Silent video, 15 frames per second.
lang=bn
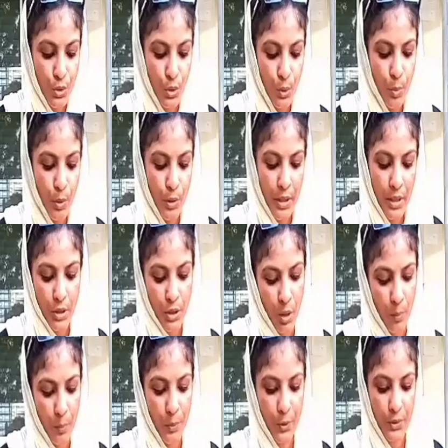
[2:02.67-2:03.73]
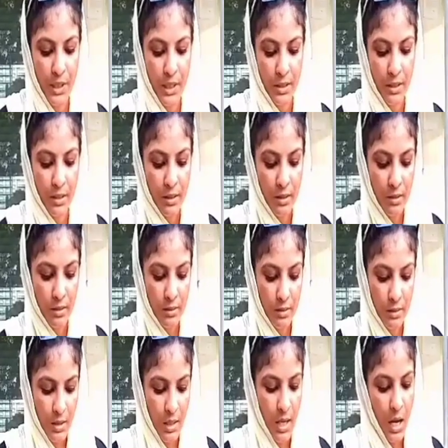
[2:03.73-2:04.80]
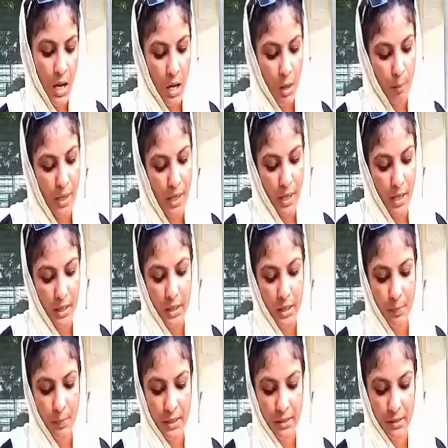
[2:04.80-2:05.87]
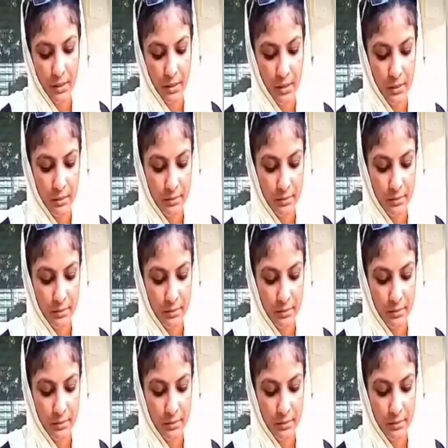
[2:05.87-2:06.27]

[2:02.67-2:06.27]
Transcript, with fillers: চোখ ভরে স্বপ্ন দেখি আমার আখি পাতে